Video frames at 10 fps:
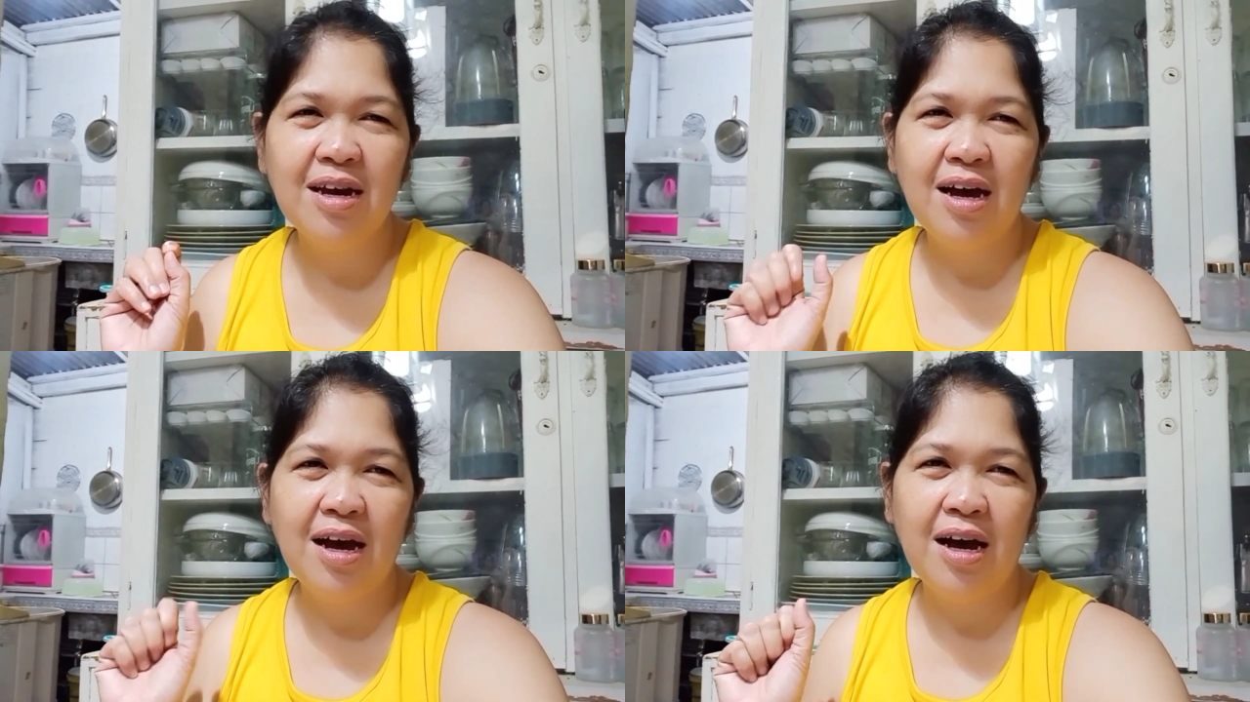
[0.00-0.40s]

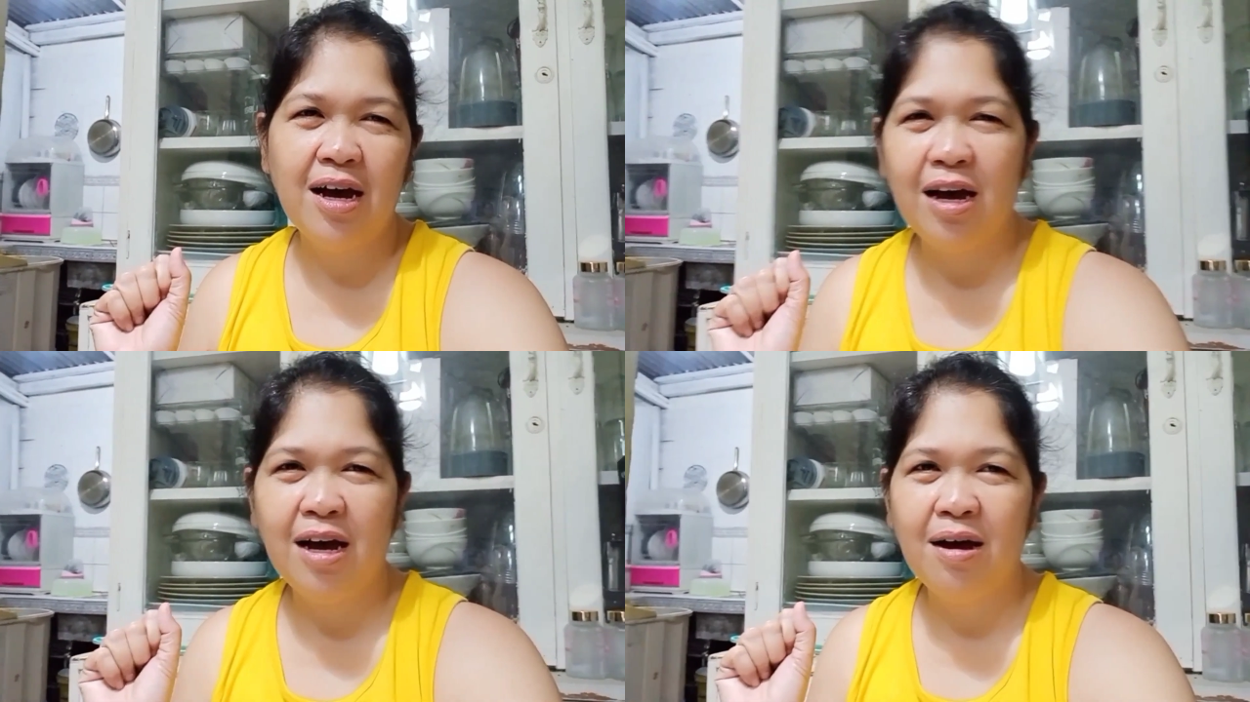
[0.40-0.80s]
uh,
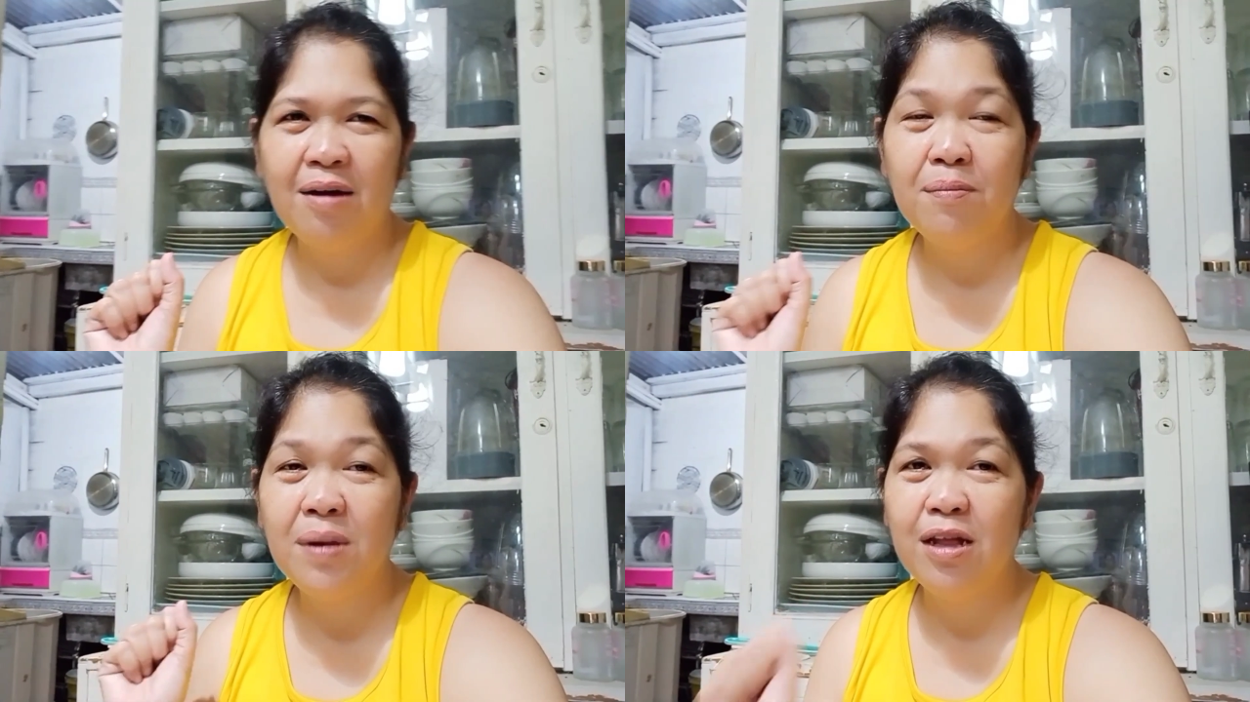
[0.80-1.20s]
ah,
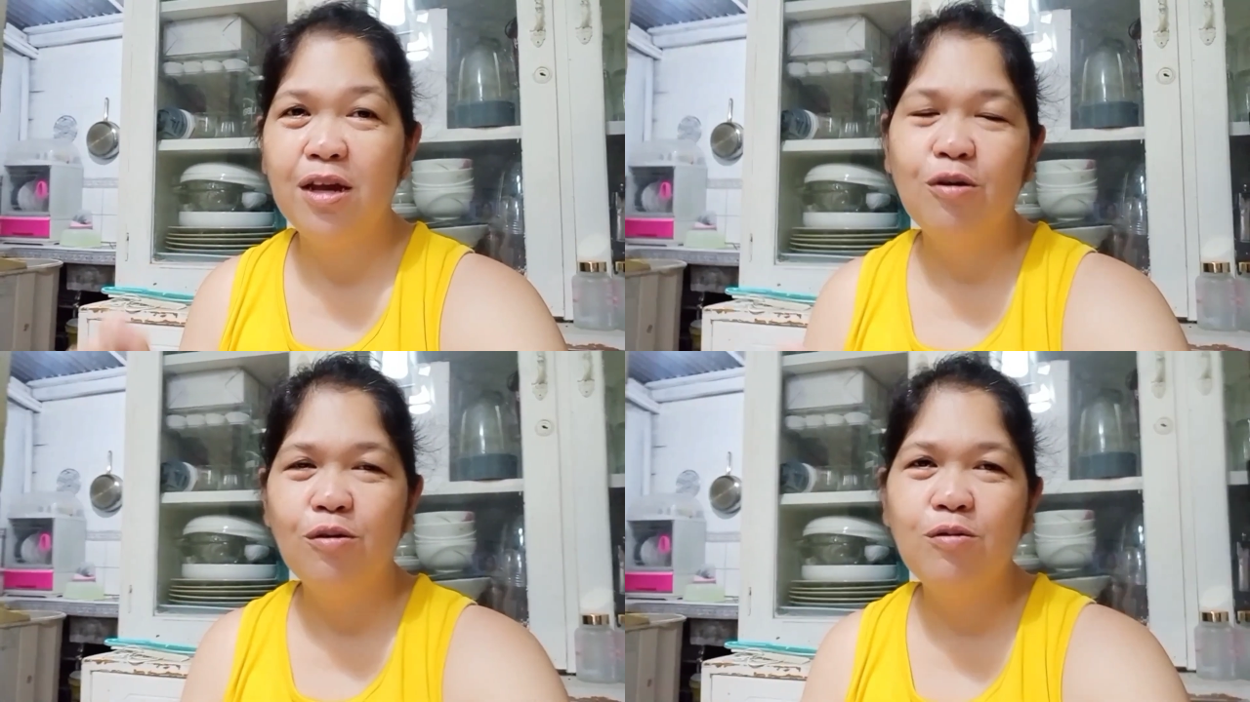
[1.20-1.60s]

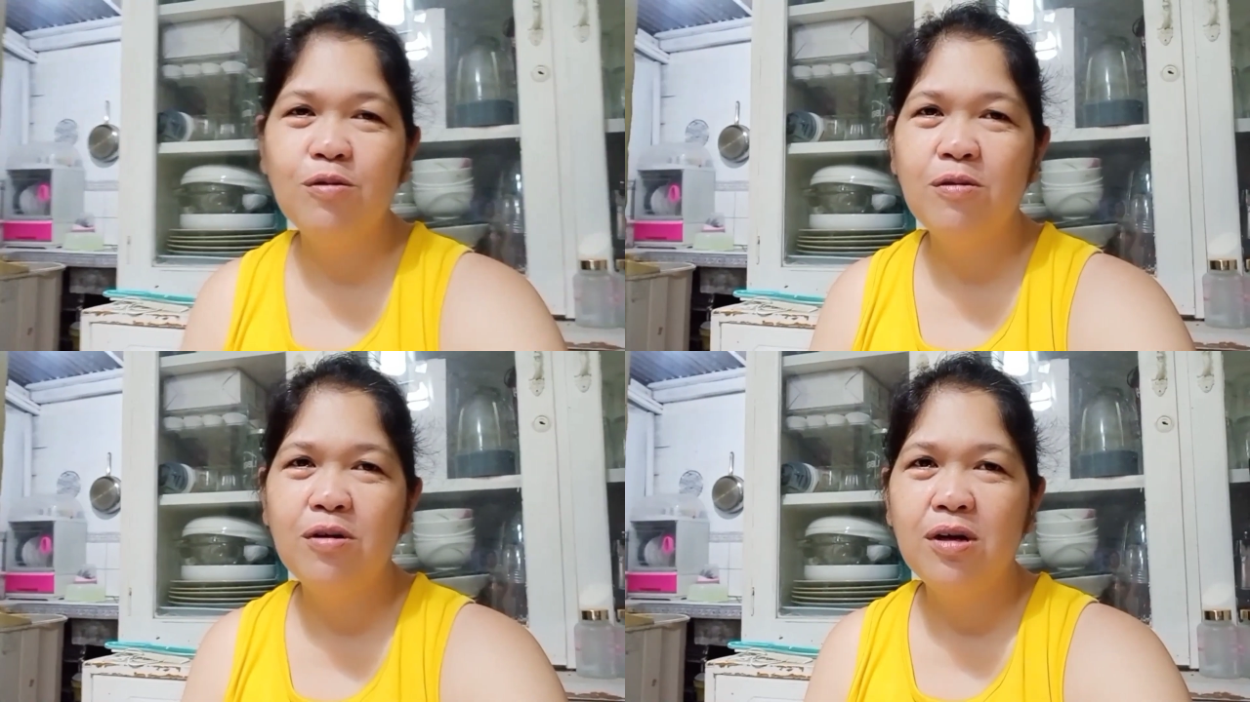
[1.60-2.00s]
video
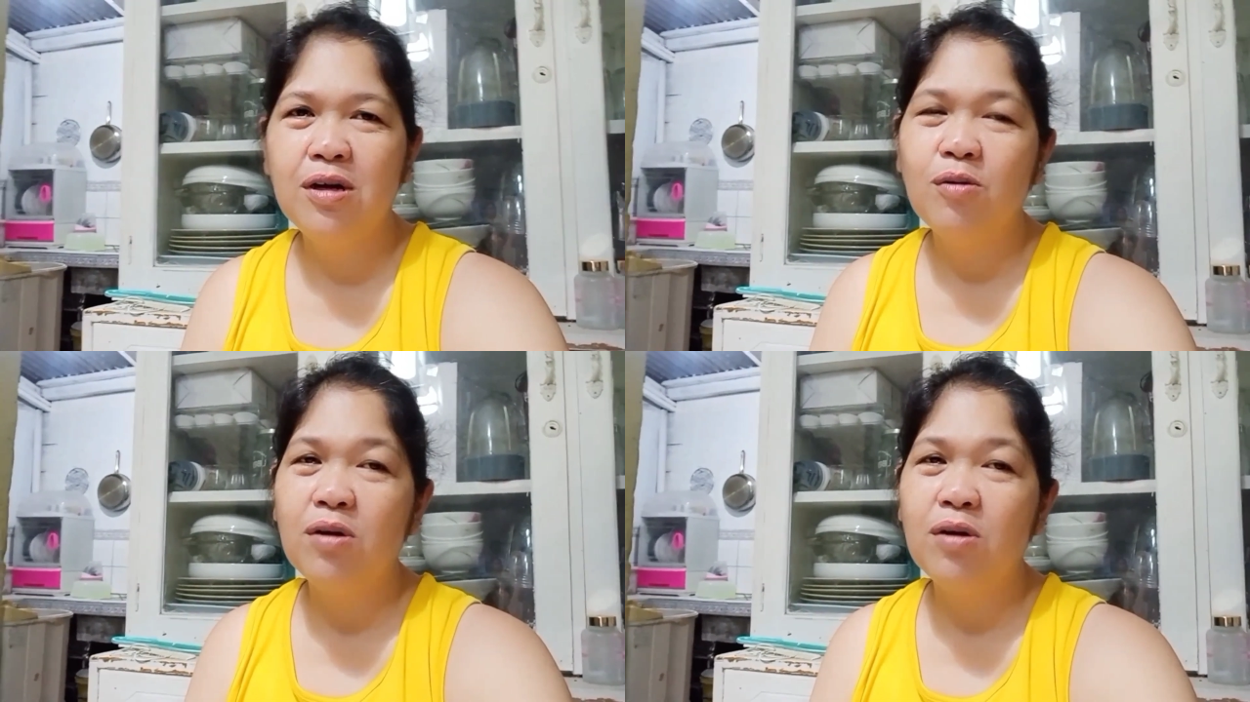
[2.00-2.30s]
kung